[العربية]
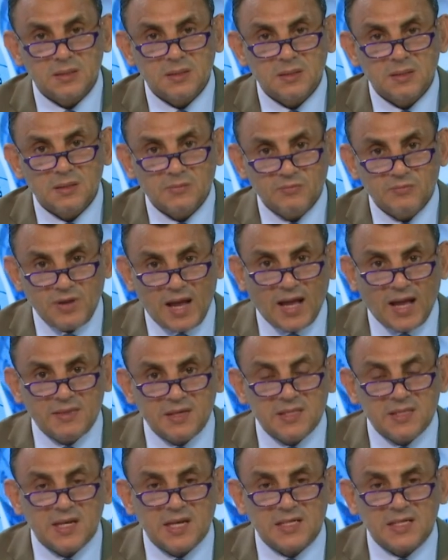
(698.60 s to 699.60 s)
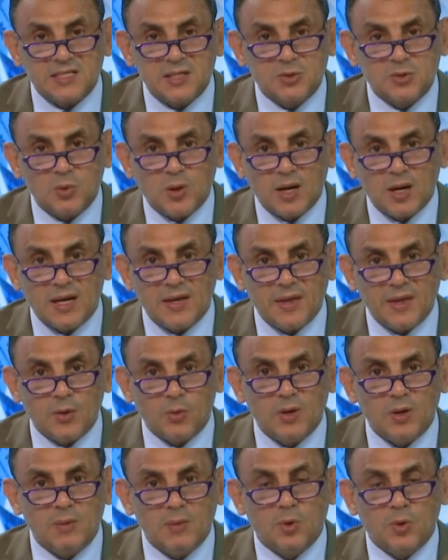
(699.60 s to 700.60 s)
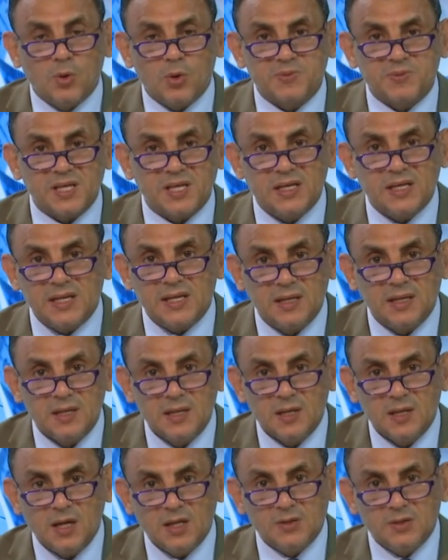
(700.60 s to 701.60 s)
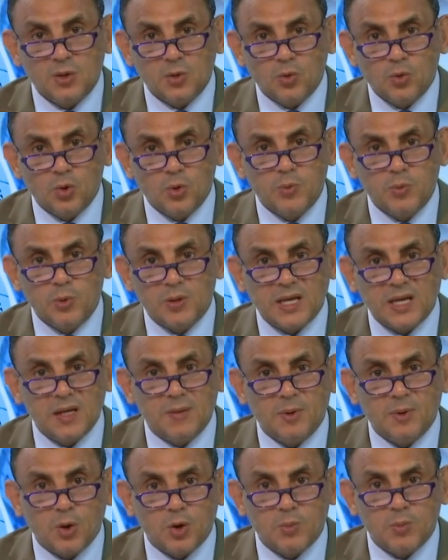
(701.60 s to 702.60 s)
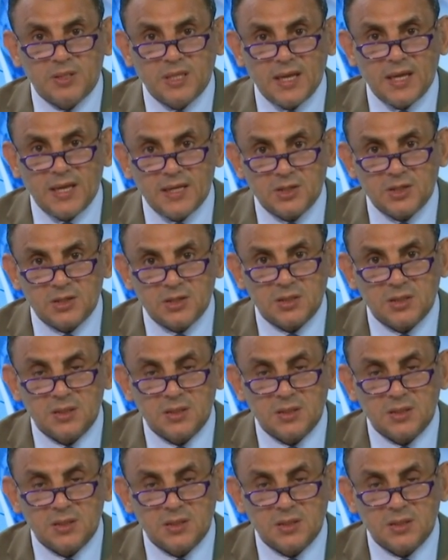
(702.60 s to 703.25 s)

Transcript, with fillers: في حد يقدر يسأل سؤال هذا يقول للمغرب صليه عند الغروب يقول كان ما غربتش